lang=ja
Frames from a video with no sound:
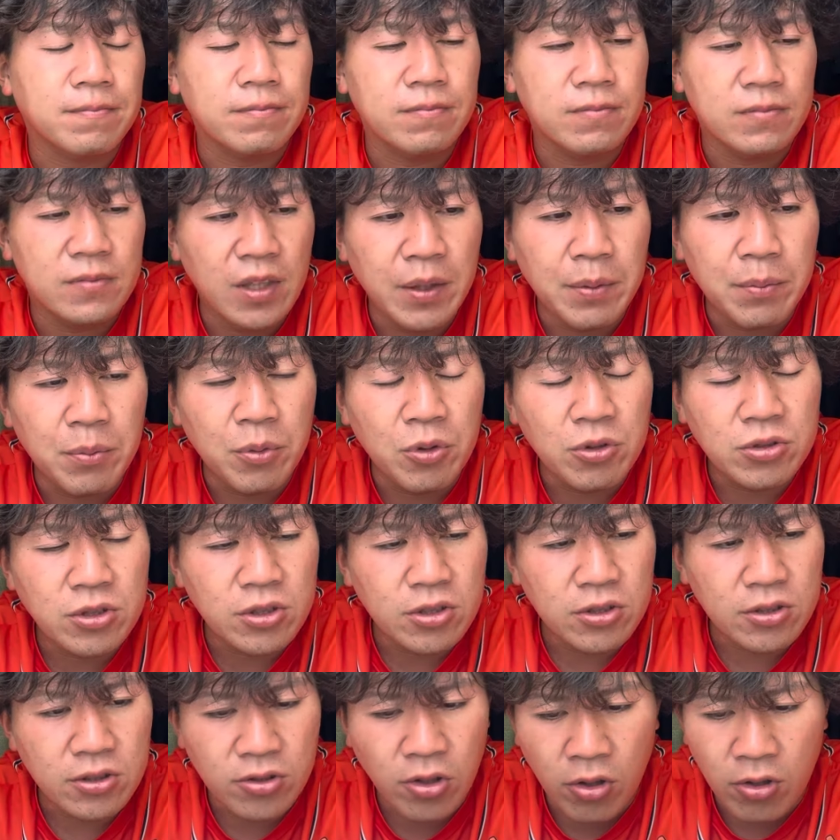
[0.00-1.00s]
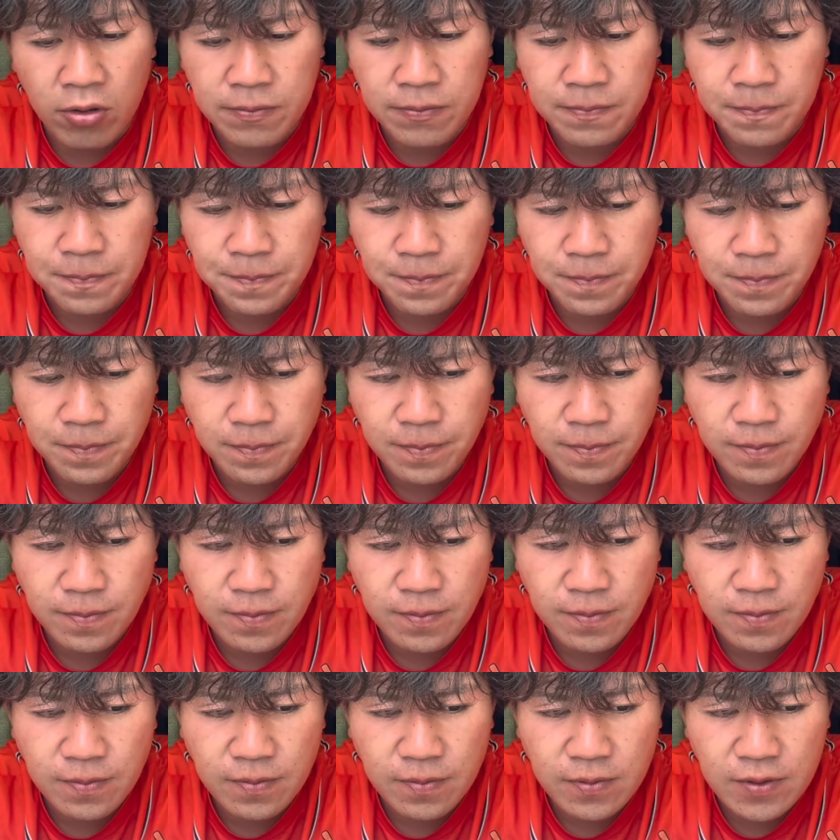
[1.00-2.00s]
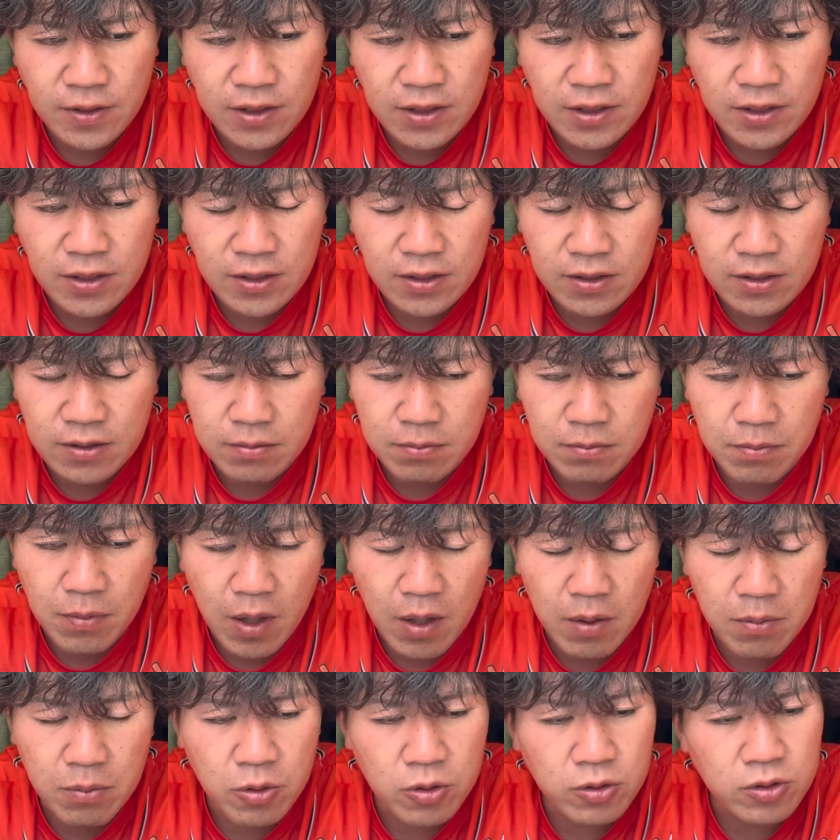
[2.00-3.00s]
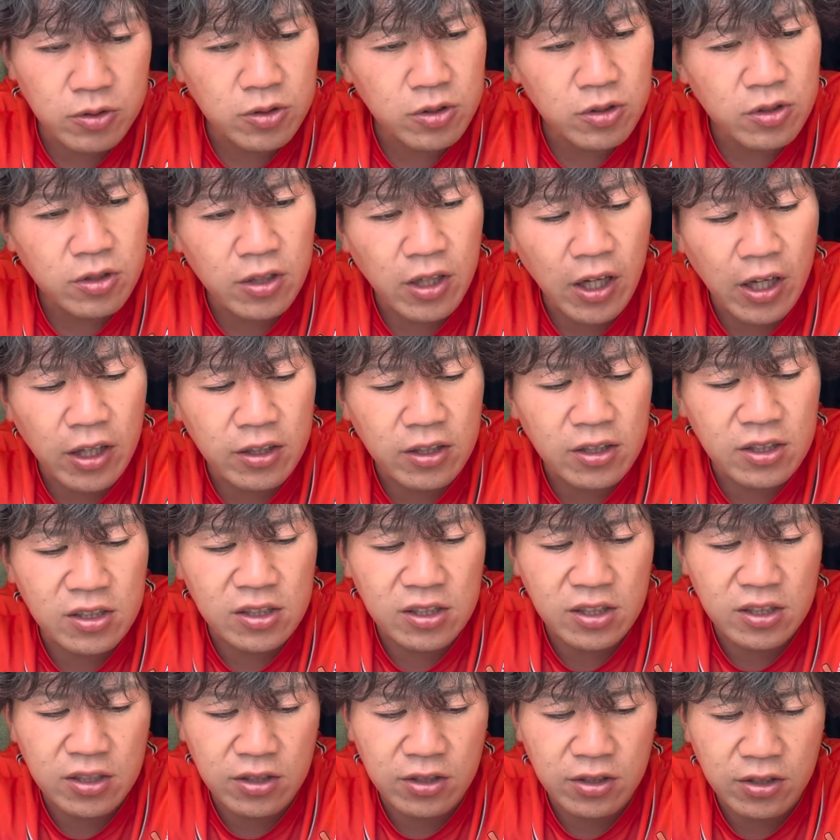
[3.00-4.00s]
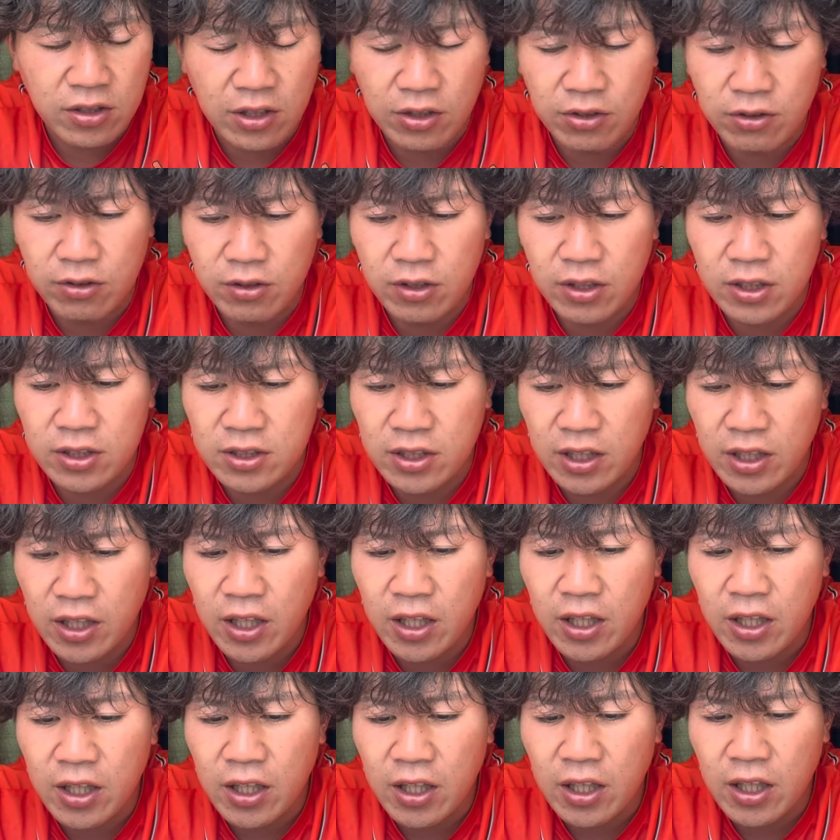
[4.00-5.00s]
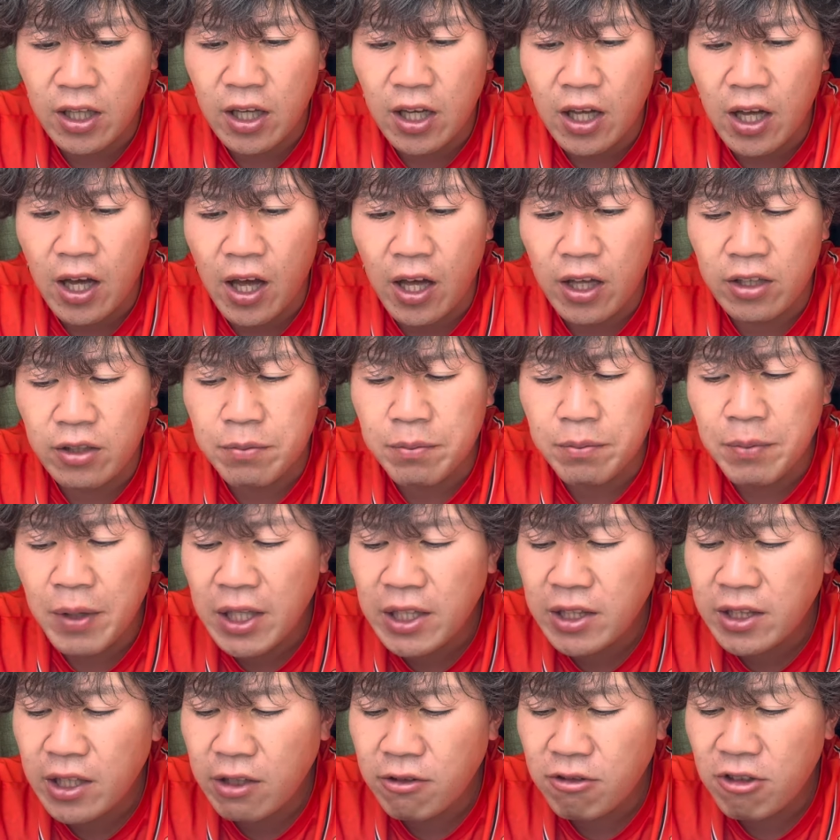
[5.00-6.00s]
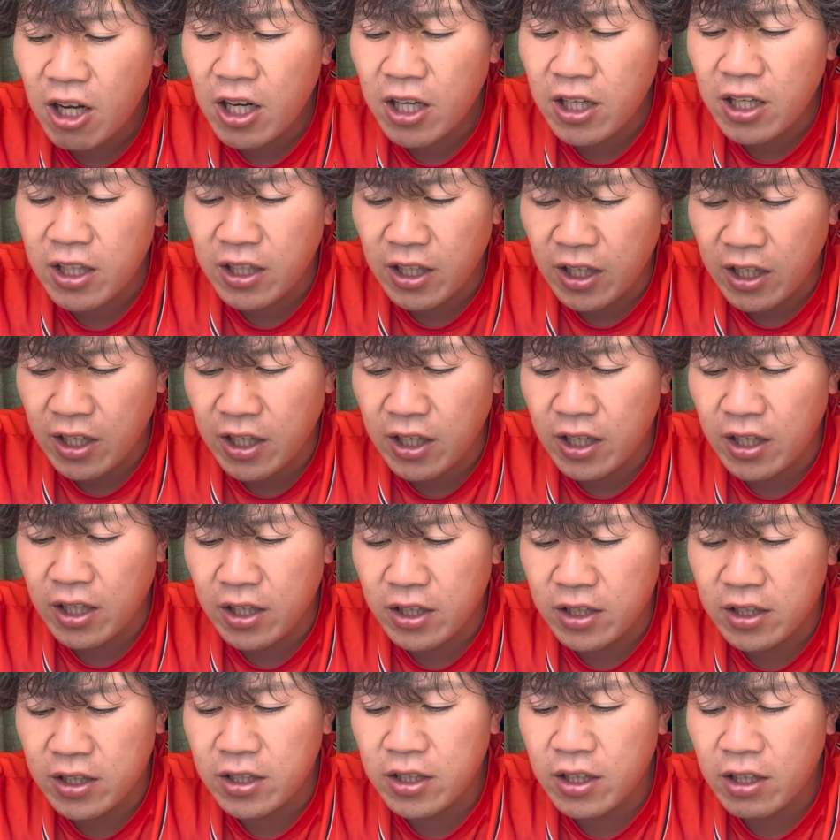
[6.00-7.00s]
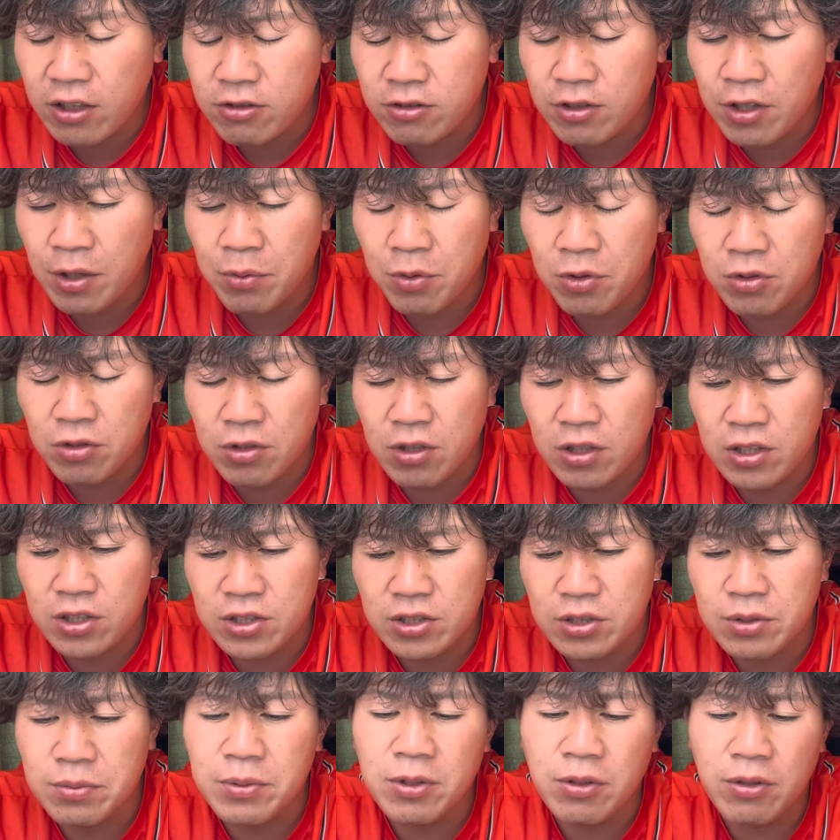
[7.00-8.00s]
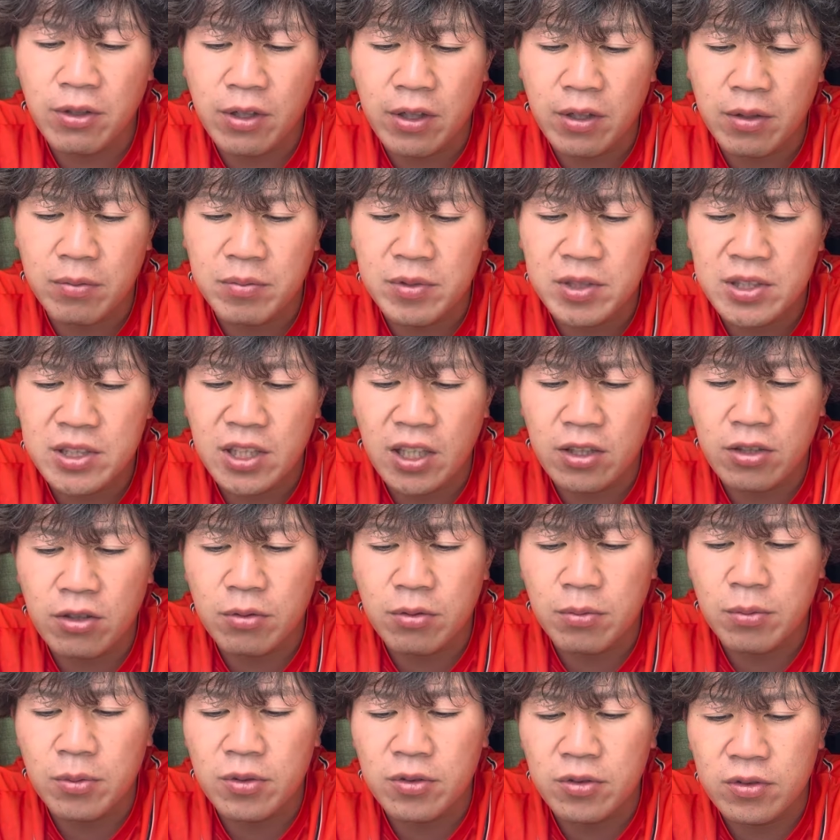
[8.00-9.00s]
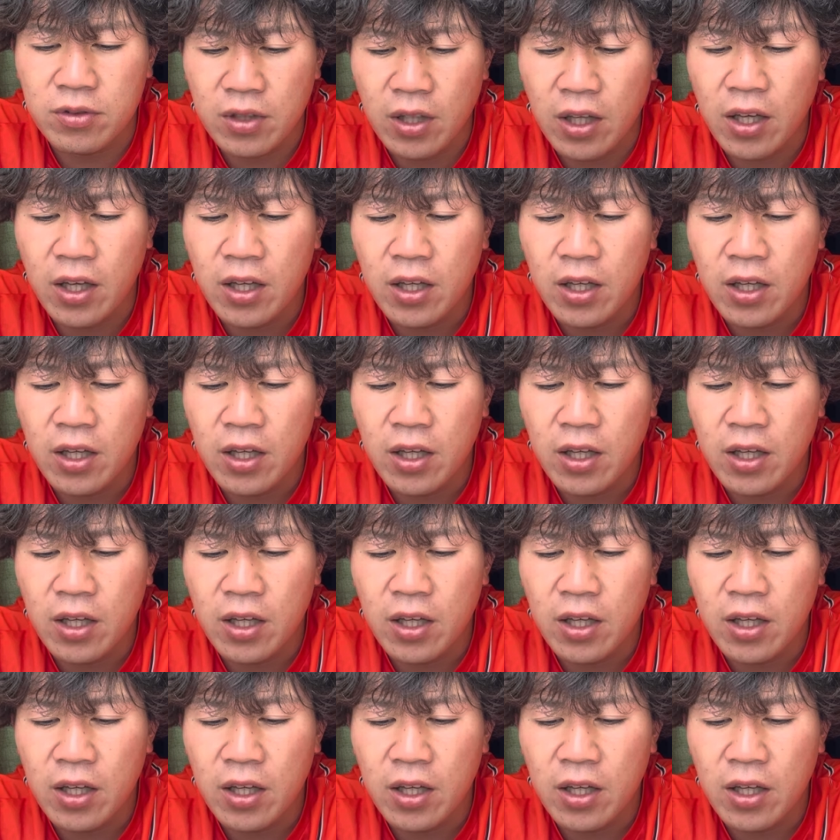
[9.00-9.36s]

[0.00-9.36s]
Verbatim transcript: ね、もうちょっと、まあもうちょっとなんですっていうんですかね、あのメンタルからね、えー、来てるね、僕はね、守備のね、ミスやと思うんで、